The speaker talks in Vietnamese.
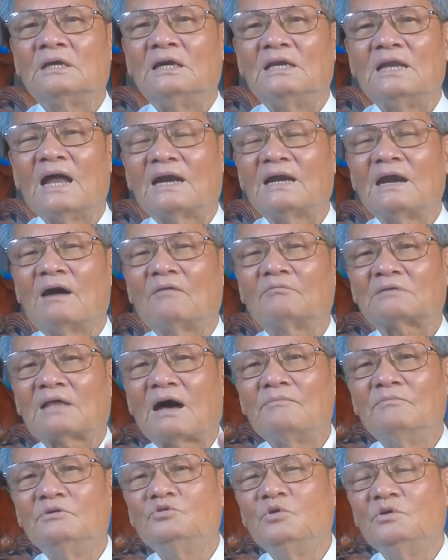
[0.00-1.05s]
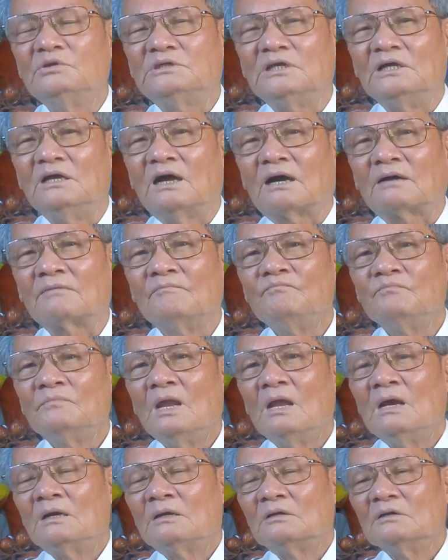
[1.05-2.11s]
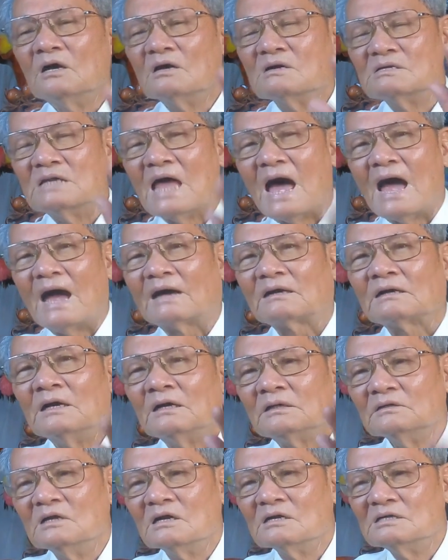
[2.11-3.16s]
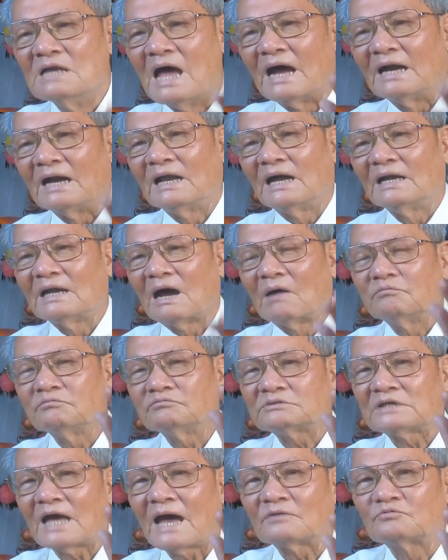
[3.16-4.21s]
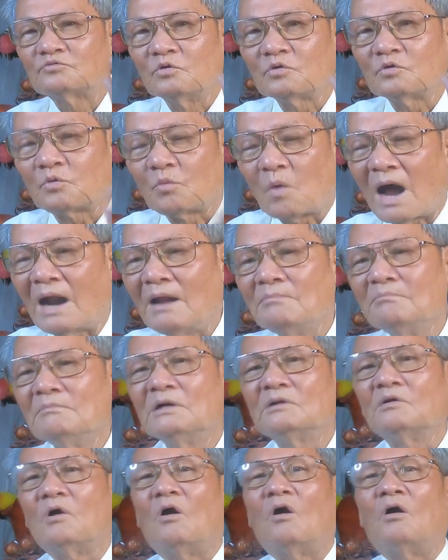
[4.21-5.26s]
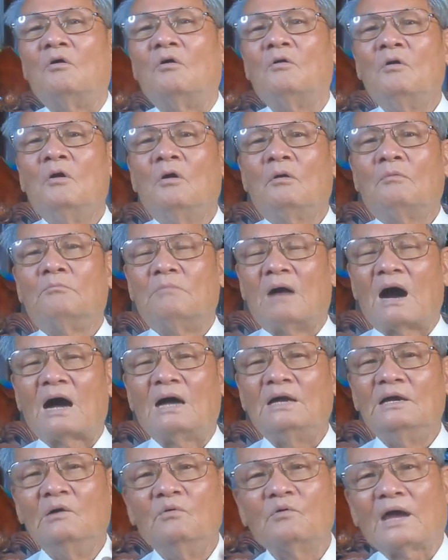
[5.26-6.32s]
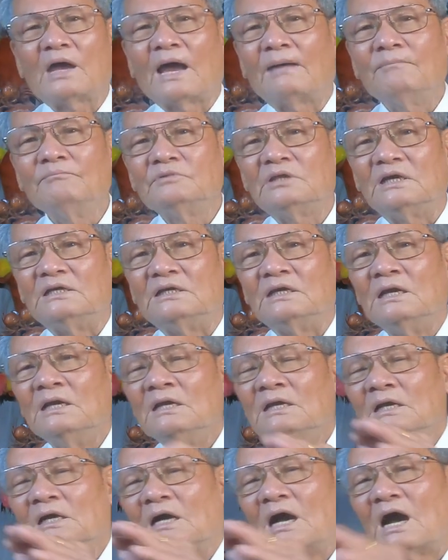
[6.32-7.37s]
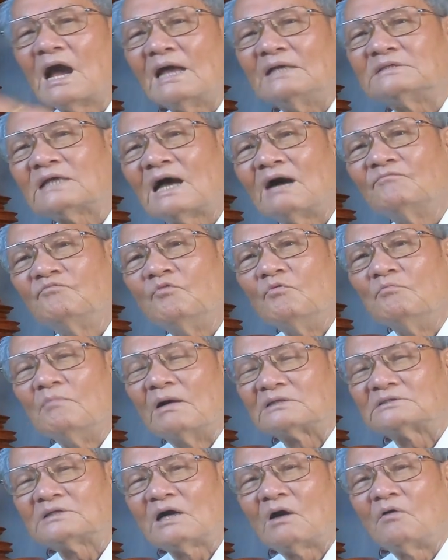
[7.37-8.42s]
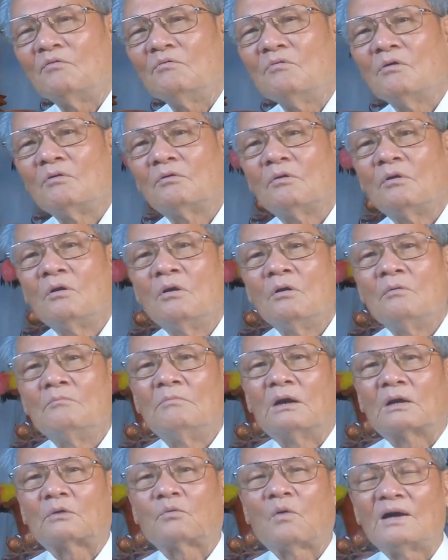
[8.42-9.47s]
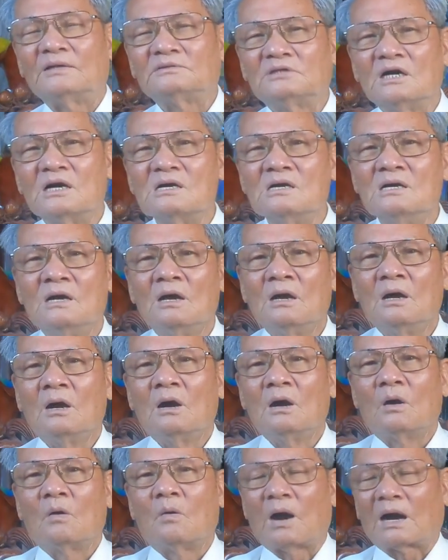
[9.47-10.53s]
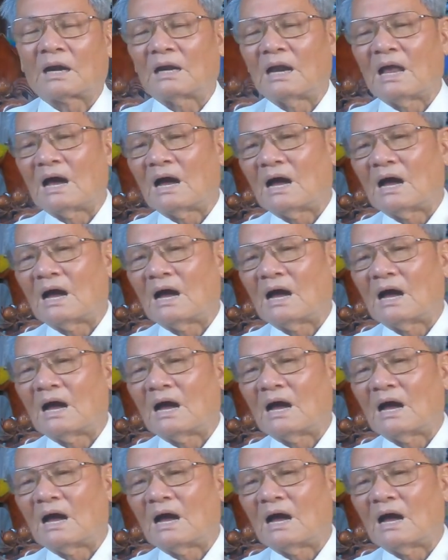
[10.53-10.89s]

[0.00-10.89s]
thì đàn ông ta mới duy trì được đừng để đừng để đàn ông xa suốt quá đến mức độ mà yếu kém thì ngay sang vụ mật sau mật hoa rừng hoặc